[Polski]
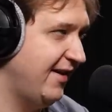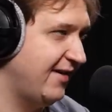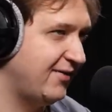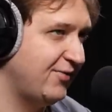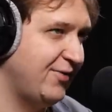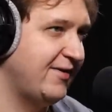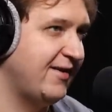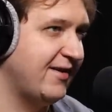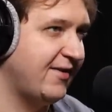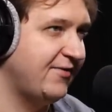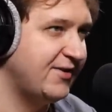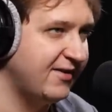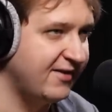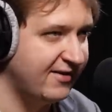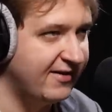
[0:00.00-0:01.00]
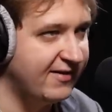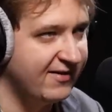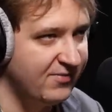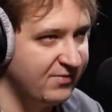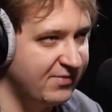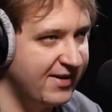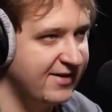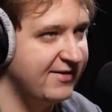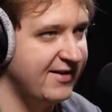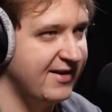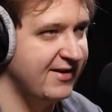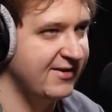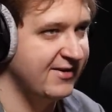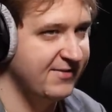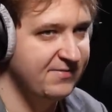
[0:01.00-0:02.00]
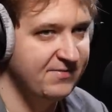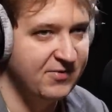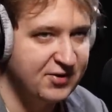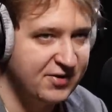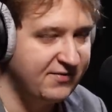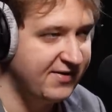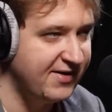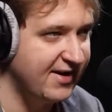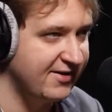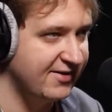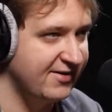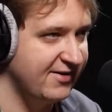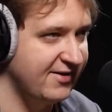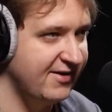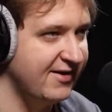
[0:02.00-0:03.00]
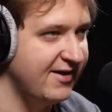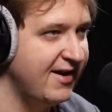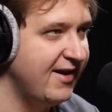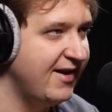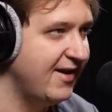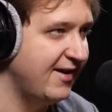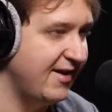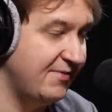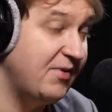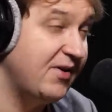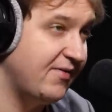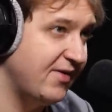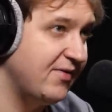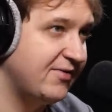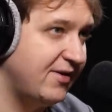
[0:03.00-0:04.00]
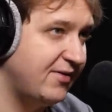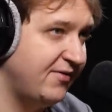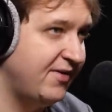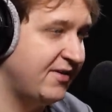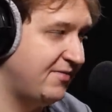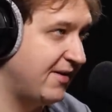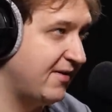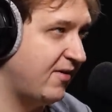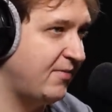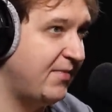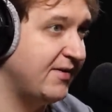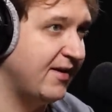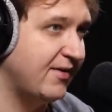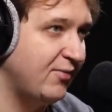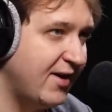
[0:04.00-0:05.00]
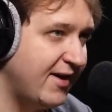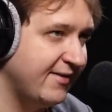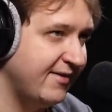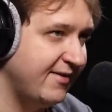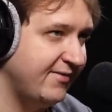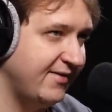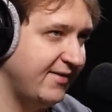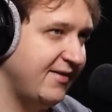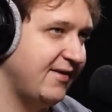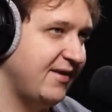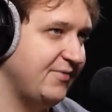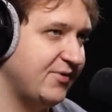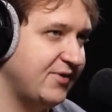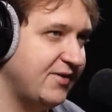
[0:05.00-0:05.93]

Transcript: e, który teraz wszyscy chcą badać, może wyjaśni i pojawiają się również bardzo spektakularne wyniki,